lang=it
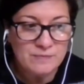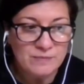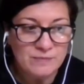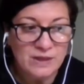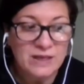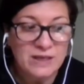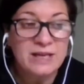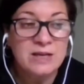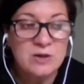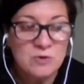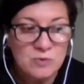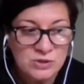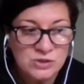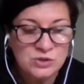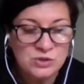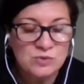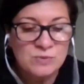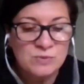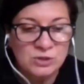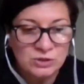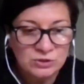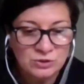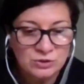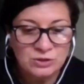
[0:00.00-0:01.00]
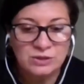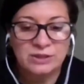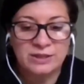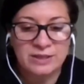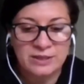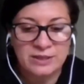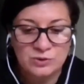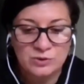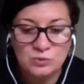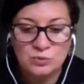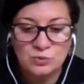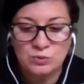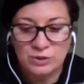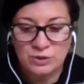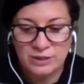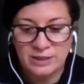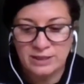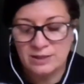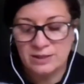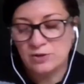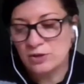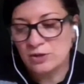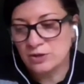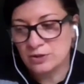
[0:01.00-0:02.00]
e in questo modo
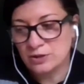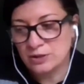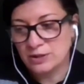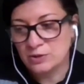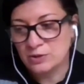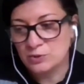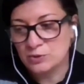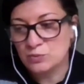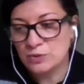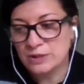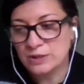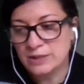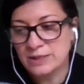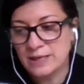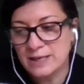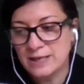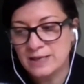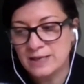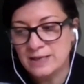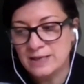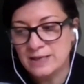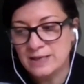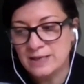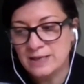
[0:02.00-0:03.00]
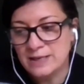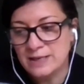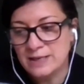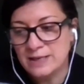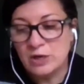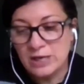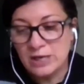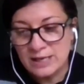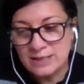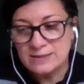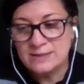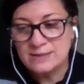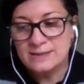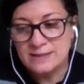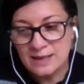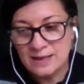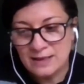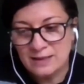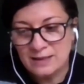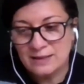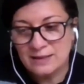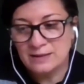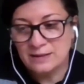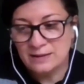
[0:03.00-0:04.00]
ridurre, no? ridurre la
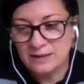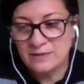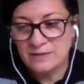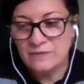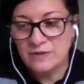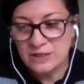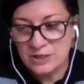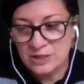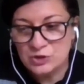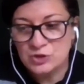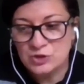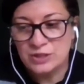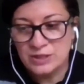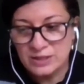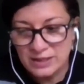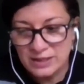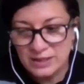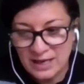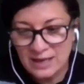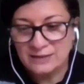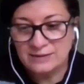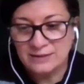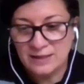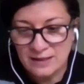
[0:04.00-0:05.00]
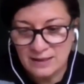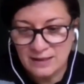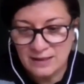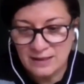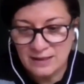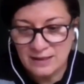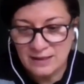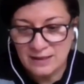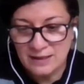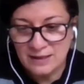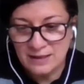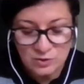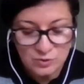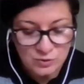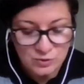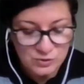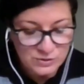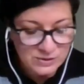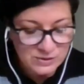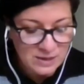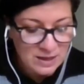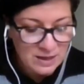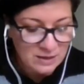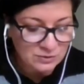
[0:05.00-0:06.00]
violenza eh, che viene generata anche dallo
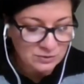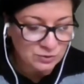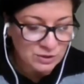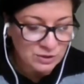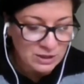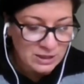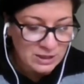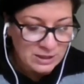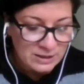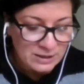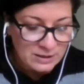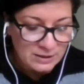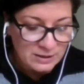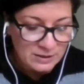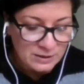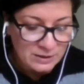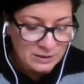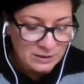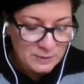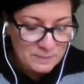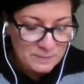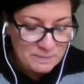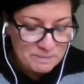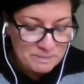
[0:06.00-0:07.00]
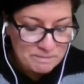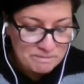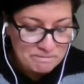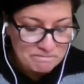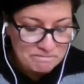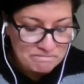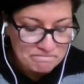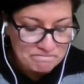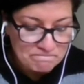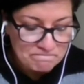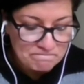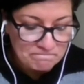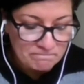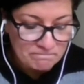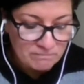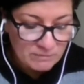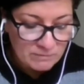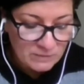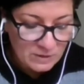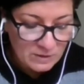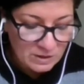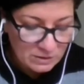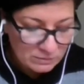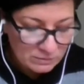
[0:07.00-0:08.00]
Stato.
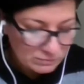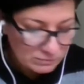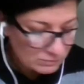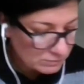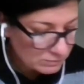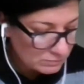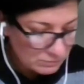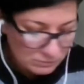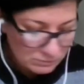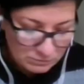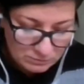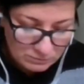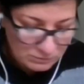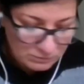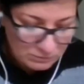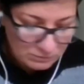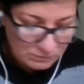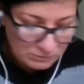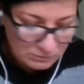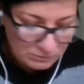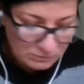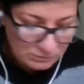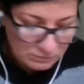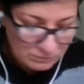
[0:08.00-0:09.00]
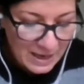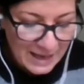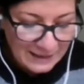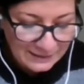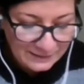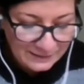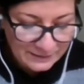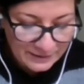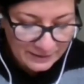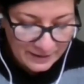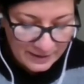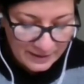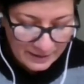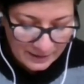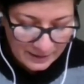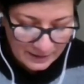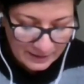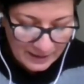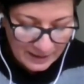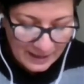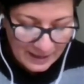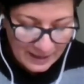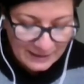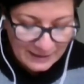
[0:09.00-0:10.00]
Um, mh, mm,
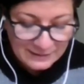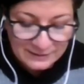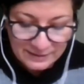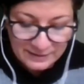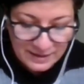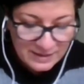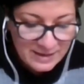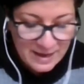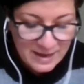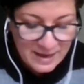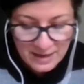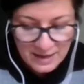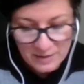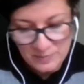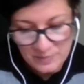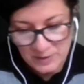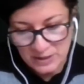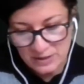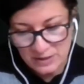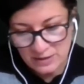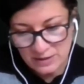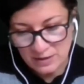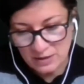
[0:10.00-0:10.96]
altre, altre, idee per,